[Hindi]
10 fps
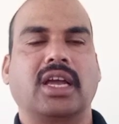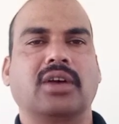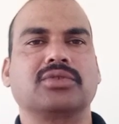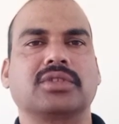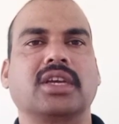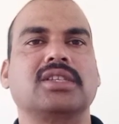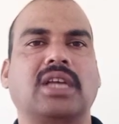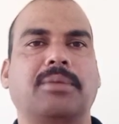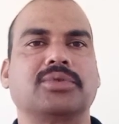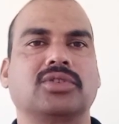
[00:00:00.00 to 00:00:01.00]
है उसके
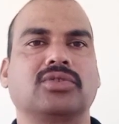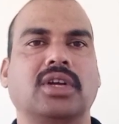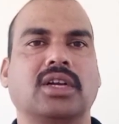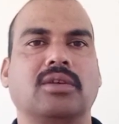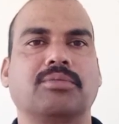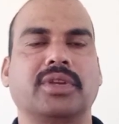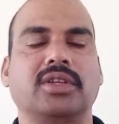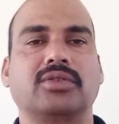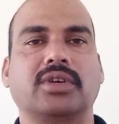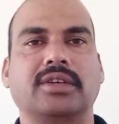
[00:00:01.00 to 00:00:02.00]
हिसाब से जो है
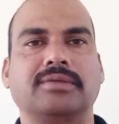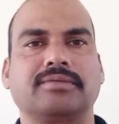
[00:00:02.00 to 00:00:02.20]
कंपनी जो है